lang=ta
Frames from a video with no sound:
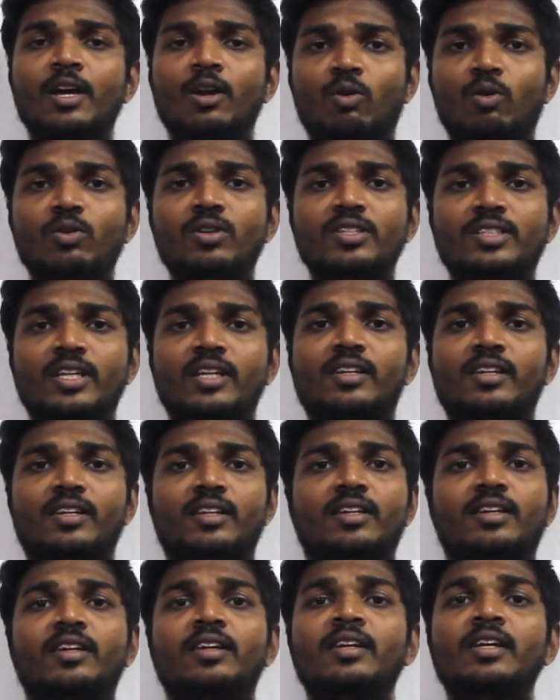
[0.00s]
கொண்டு
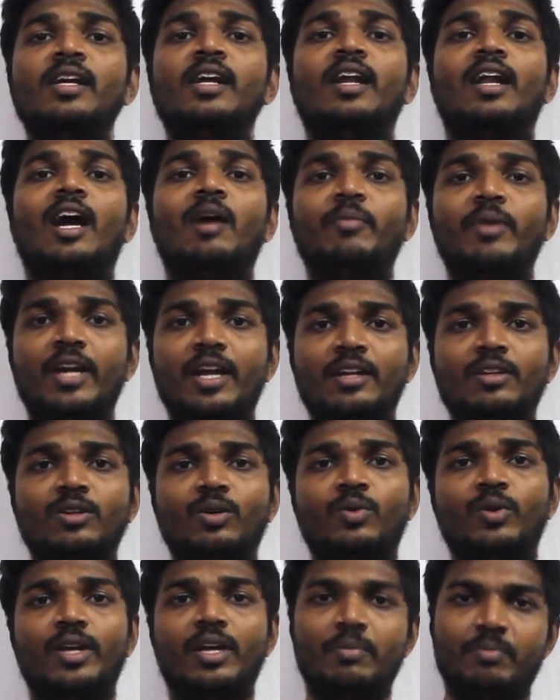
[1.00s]
செல்றதுக்கு நாம்
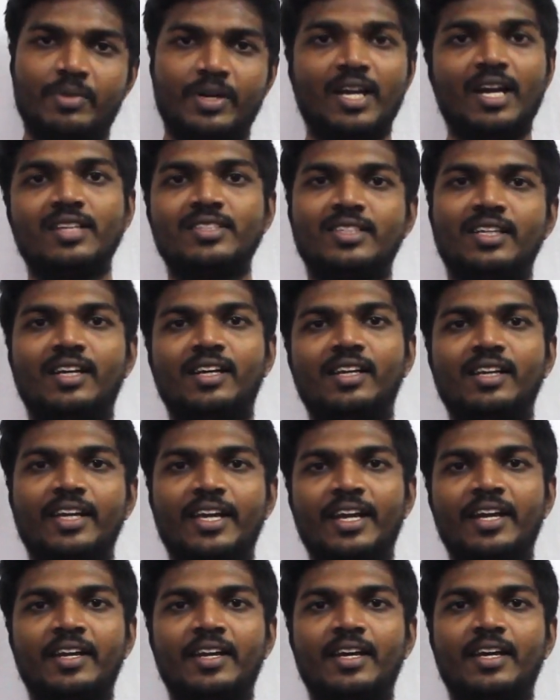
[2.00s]
எடுக்கக்கூடிய பிரயாசங்கள்
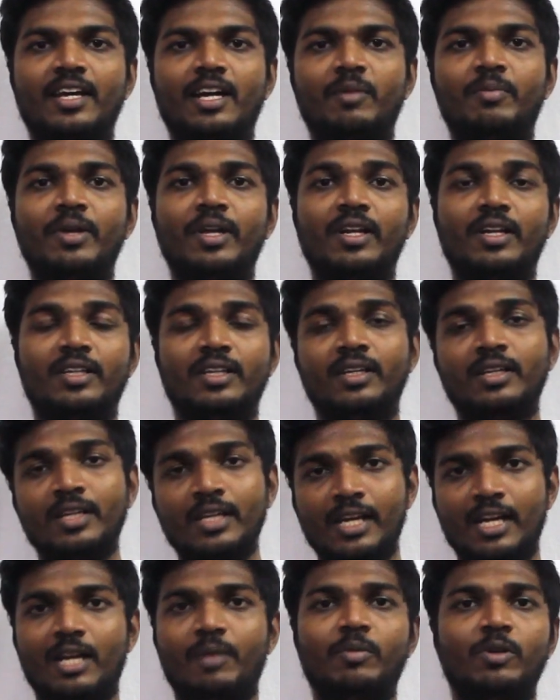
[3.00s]
என்ன அப்படிங்கிறத
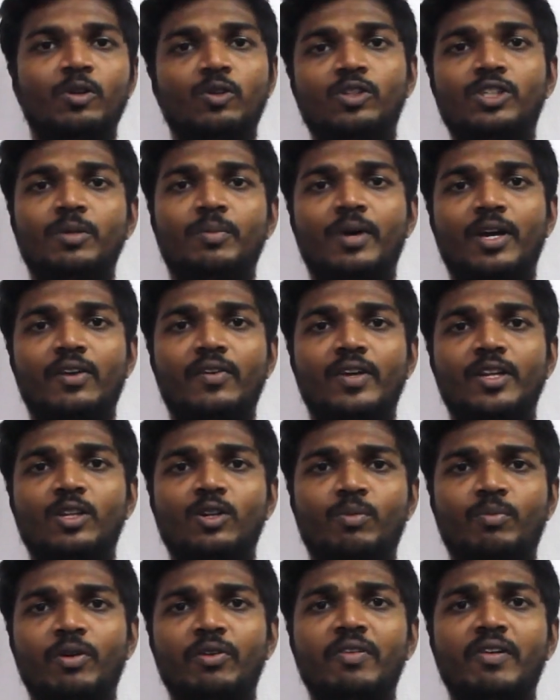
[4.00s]
நம்ம யோசிச்சு பார்க்க வேண்டியது
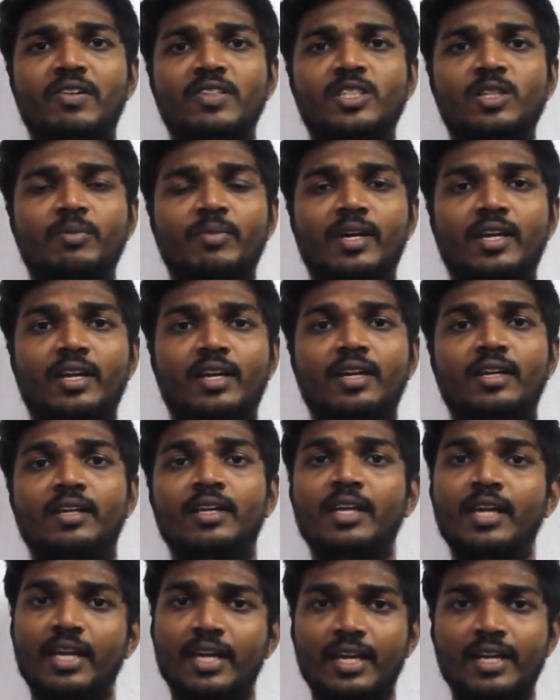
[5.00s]
ரொம்பவே அவசியமாக இருக்குது
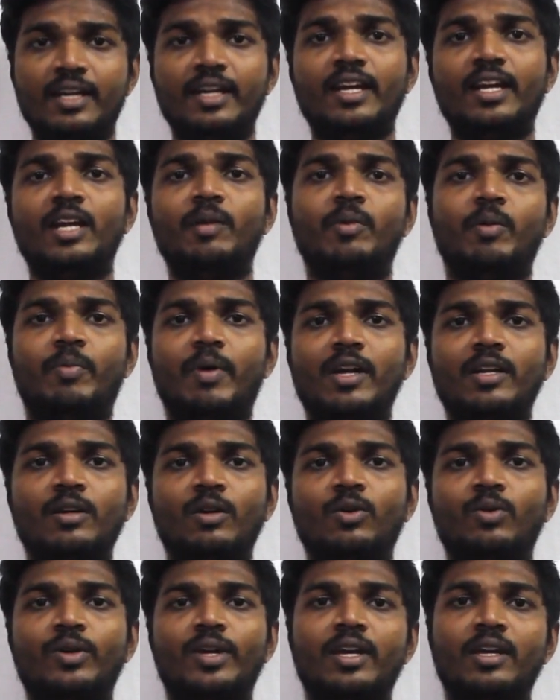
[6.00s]
இன்றைக்கு நம்ம
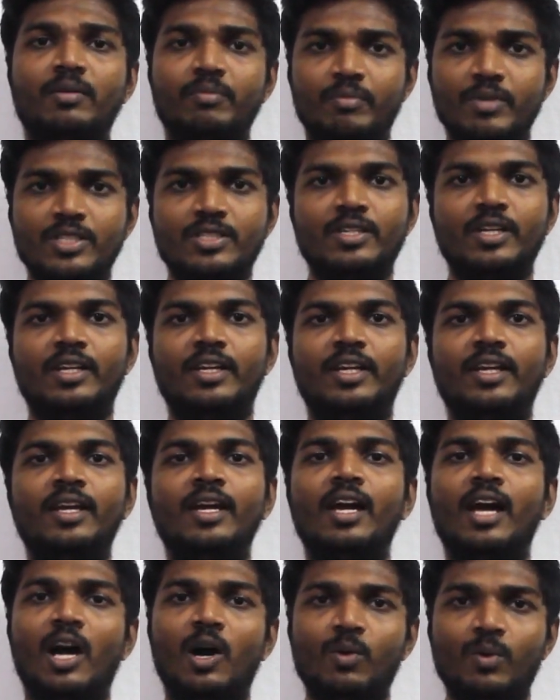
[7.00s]
பார்க்கக்கூடிய மிஷினரி
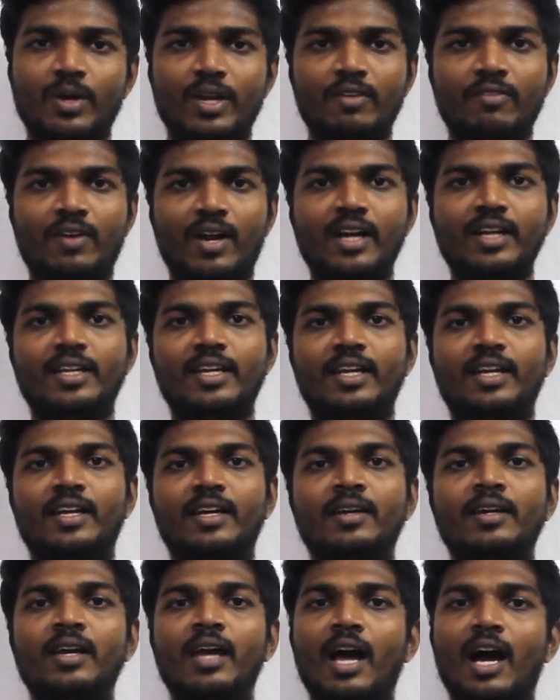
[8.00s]
அவருடைய வாழ்க்கையில்
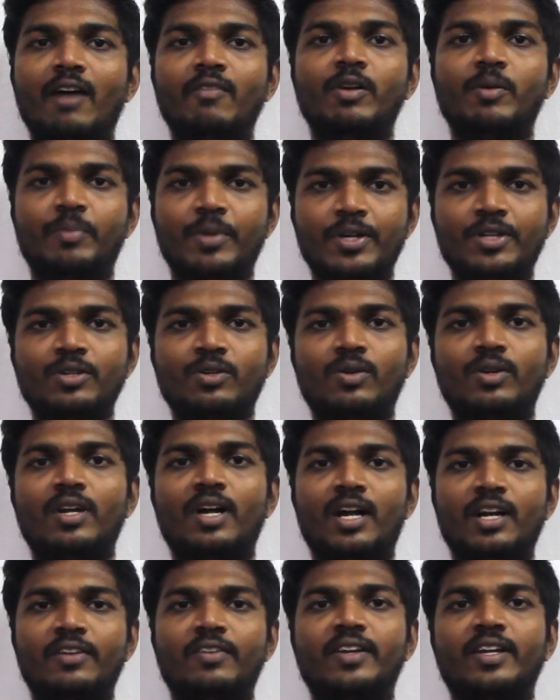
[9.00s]
அவர் பெற்றுக்கொண்ட
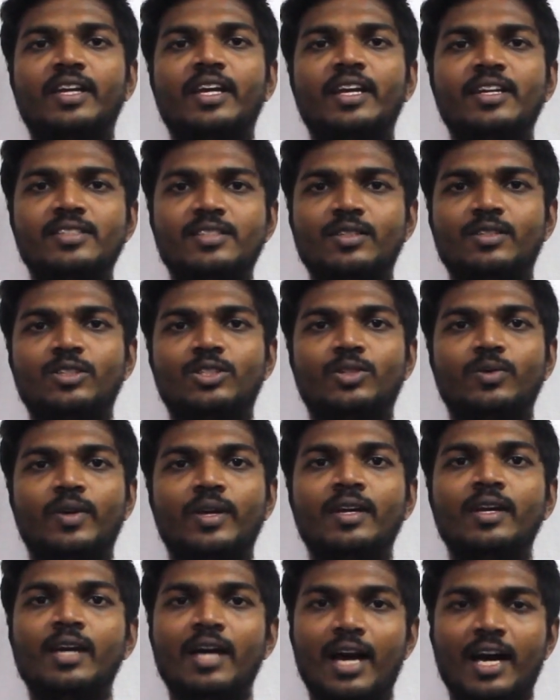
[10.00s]
ஆண்டவராக இயேசு கிறிஸ்துவை
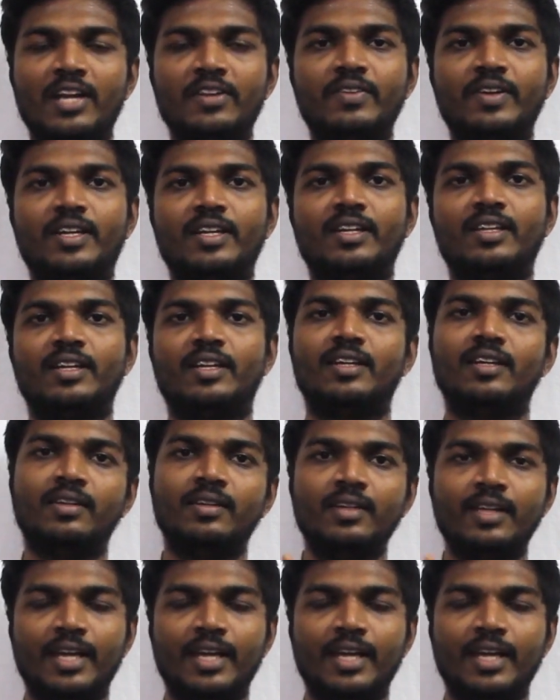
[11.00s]
அறிவிக்கிறதுக்கு